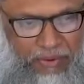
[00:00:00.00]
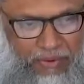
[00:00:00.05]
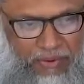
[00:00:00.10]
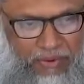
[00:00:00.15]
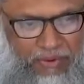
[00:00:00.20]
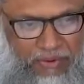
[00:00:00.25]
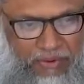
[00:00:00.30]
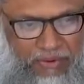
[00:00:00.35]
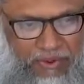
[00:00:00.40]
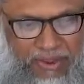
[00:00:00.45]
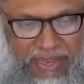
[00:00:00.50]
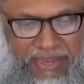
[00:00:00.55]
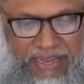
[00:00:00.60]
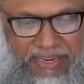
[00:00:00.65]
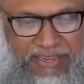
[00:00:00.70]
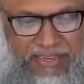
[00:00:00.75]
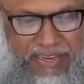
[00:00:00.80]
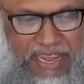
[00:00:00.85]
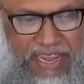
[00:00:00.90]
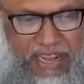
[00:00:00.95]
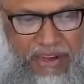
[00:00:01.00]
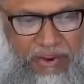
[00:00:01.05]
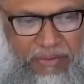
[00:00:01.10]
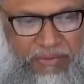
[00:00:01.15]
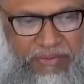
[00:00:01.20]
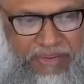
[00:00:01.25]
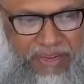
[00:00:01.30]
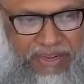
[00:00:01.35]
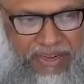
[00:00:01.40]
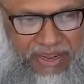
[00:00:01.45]
বলল যে
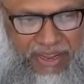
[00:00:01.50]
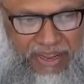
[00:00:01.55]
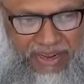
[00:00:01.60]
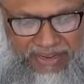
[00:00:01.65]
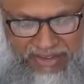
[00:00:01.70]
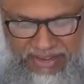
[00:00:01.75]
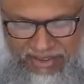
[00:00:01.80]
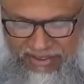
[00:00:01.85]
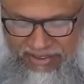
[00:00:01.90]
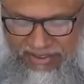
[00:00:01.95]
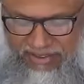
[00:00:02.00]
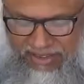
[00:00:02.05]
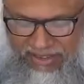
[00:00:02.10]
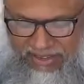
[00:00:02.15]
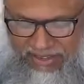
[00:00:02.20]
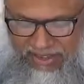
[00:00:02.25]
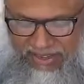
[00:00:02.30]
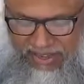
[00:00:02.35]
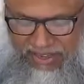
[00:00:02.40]
এইরকম ছেলে হারিয়েছি